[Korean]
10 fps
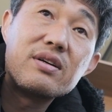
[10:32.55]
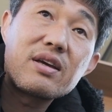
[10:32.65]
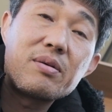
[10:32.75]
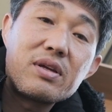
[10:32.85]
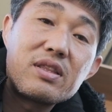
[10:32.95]

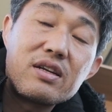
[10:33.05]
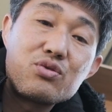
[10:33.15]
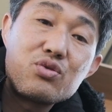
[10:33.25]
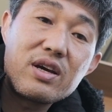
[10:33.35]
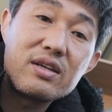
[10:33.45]
캐브레타를
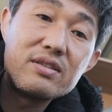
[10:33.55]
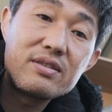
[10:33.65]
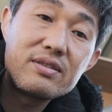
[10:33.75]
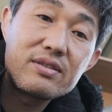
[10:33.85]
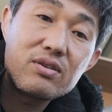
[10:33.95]
수리하는
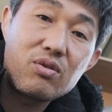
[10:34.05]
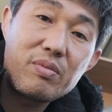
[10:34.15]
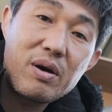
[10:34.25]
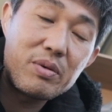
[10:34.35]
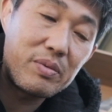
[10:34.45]
그런
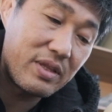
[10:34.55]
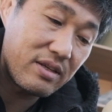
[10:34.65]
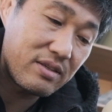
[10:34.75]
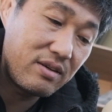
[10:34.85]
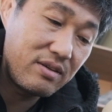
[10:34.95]
방법에
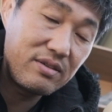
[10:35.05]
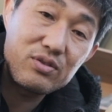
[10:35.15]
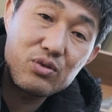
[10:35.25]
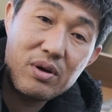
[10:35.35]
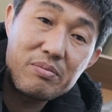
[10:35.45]
대해서
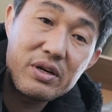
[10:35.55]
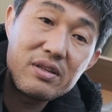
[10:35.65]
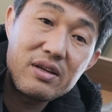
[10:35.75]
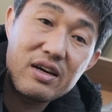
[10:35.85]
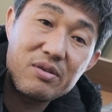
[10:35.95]
또 한번
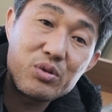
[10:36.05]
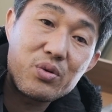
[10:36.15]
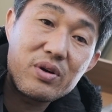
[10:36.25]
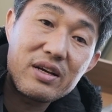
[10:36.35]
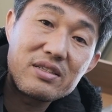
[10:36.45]

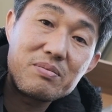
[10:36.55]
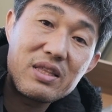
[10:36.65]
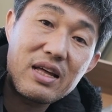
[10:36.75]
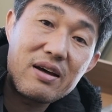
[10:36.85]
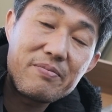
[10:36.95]
알아보도록 하겠습니다.
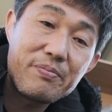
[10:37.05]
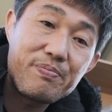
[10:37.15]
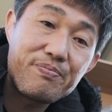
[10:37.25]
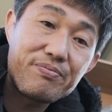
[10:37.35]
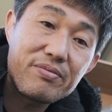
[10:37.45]

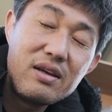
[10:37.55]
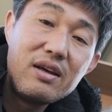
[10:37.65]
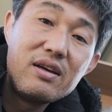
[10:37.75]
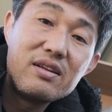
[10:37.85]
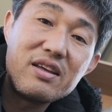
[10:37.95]

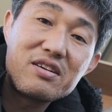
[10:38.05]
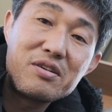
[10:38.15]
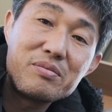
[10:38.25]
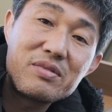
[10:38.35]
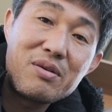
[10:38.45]
네,
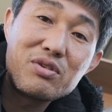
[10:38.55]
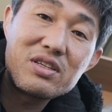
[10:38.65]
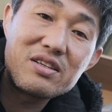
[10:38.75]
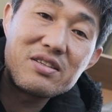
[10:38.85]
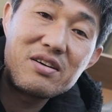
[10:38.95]
그럼 다음
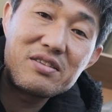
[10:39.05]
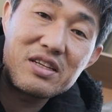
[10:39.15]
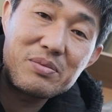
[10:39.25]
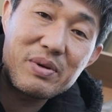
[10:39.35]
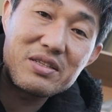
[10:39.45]
영상에서
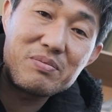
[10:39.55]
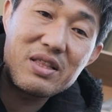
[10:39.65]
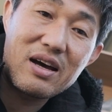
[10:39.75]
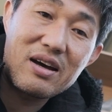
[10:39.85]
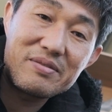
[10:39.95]
다시
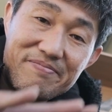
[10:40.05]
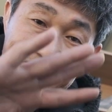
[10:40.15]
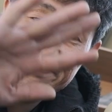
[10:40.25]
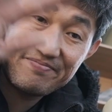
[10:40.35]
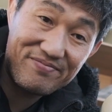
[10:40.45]
뵙겠습니다.
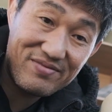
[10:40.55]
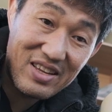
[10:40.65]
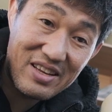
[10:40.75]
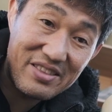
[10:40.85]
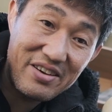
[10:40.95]

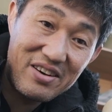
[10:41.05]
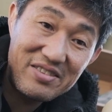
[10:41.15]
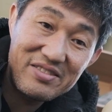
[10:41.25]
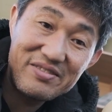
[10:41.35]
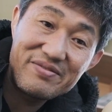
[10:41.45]
안녕.